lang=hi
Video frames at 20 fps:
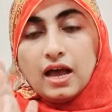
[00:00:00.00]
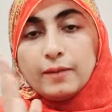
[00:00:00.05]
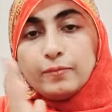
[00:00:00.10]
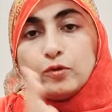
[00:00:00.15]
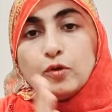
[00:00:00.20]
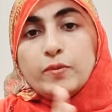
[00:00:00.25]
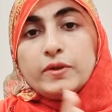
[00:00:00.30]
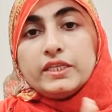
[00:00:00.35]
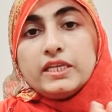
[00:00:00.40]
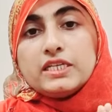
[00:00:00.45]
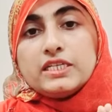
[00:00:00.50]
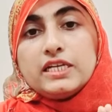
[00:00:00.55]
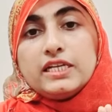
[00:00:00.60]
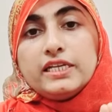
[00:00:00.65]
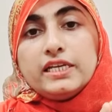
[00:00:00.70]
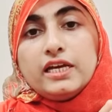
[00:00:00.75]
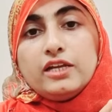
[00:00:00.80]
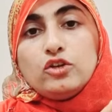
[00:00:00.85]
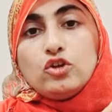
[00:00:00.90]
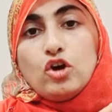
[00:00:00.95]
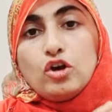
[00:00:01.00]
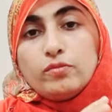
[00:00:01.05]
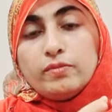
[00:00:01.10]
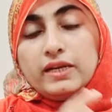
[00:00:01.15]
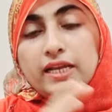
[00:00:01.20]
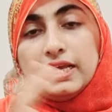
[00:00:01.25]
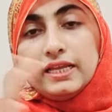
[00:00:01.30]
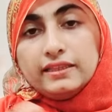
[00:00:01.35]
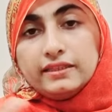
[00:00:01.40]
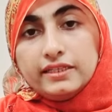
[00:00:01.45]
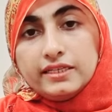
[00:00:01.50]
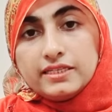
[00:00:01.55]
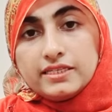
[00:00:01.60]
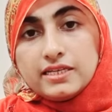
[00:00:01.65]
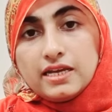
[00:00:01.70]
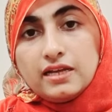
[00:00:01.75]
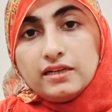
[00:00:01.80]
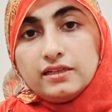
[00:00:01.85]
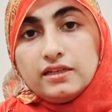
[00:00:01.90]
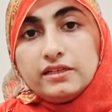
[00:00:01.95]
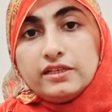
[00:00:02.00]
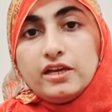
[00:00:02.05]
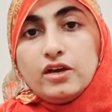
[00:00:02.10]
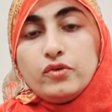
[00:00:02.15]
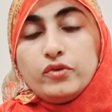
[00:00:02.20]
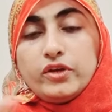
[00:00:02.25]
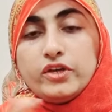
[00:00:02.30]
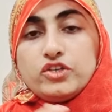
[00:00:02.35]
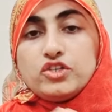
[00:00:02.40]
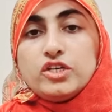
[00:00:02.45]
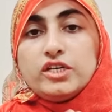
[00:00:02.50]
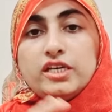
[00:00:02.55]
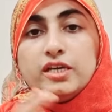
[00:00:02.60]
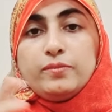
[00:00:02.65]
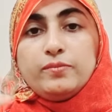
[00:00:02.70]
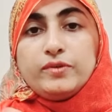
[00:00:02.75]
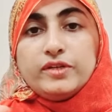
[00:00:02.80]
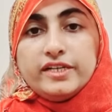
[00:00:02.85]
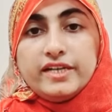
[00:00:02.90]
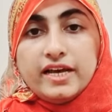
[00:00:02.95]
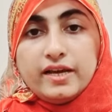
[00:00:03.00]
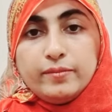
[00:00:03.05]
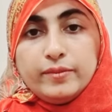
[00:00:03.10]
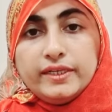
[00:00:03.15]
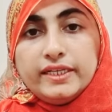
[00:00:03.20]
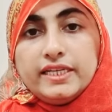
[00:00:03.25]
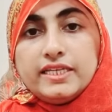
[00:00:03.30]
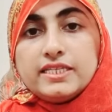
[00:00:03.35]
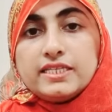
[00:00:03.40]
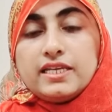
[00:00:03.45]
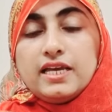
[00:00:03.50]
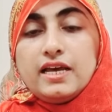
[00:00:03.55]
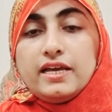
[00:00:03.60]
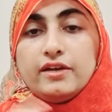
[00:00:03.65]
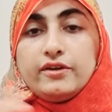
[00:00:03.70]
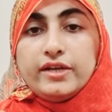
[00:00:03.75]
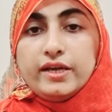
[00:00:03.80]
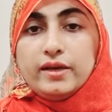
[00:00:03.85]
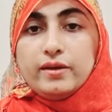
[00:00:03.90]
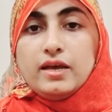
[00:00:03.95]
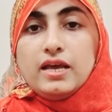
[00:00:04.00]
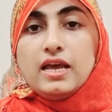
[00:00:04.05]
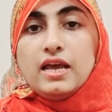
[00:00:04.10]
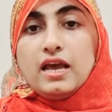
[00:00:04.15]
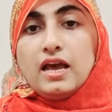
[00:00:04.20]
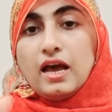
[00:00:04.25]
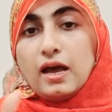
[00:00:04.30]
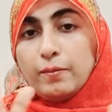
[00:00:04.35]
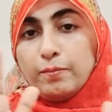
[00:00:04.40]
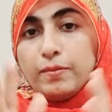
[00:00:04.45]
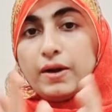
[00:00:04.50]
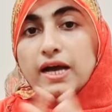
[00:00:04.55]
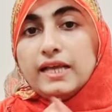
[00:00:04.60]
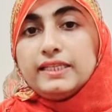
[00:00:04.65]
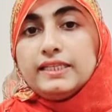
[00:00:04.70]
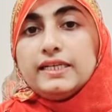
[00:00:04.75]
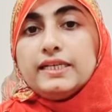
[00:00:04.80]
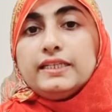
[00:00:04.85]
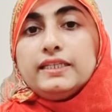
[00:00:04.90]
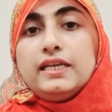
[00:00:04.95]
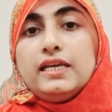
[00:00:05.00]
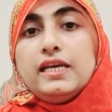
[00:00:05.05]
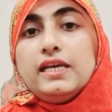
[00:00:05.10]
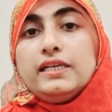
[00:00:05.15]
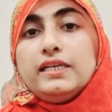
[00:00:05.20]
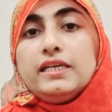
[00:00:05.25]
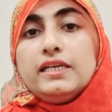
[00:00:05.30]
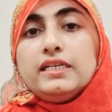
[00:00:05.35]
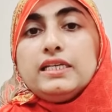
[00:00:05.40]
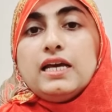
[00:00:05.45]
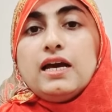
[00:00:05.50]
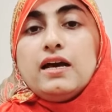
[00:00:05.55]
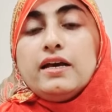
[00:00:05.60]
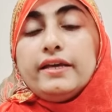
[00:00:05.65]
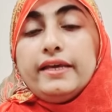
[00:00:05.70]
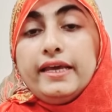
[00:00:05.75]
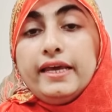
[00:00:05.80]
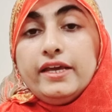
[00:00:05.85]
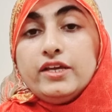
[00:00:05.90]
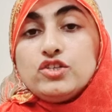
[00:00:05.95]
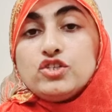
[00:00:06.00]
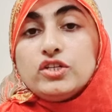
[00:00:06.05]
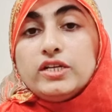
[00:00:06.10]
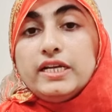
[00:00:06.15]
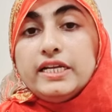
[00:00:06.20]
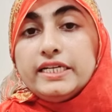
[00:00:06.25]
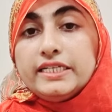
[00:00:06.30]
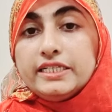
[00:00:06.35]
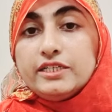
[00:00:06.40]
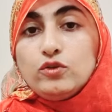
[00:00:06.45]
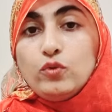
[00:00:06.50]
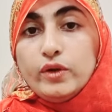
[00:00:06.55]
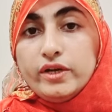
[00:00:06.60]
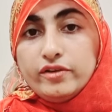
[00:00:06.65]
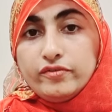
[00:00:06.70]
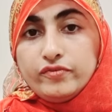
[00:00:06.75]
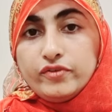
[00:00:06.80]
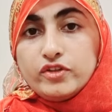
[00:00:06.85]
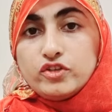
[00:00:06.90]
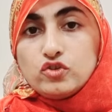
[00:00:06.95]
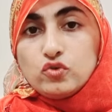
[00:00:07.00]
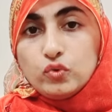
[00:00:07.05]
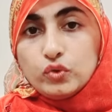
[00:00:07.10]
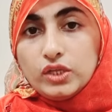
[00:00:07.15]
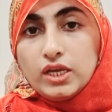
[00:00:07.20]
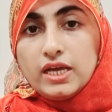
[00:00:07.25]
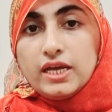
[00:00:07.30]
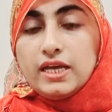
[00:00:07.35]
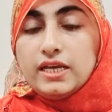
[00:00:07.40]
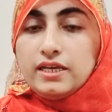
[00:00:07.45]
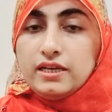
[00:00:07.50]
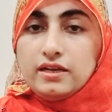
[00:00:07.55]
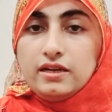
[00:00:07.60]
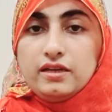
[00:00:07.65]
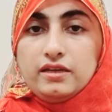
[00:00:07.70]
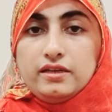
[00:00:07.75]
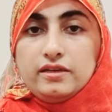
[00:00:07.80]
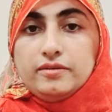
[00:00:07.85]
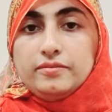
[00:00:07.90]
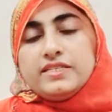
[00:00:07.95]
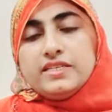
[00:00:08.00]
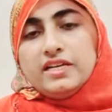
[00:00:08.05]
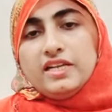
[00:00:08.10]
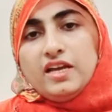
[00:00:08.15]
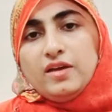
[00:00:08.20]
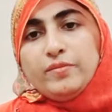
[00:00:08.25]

आपको पता चल गया नॉर्मल हेल्दी इंसान का क्या होना चाहिए प्री डायबिटीज क्या है डाय अब बात करते हैं कि क्या एज रिलेटेड कोई डिफरेंस होता है या नहीं सर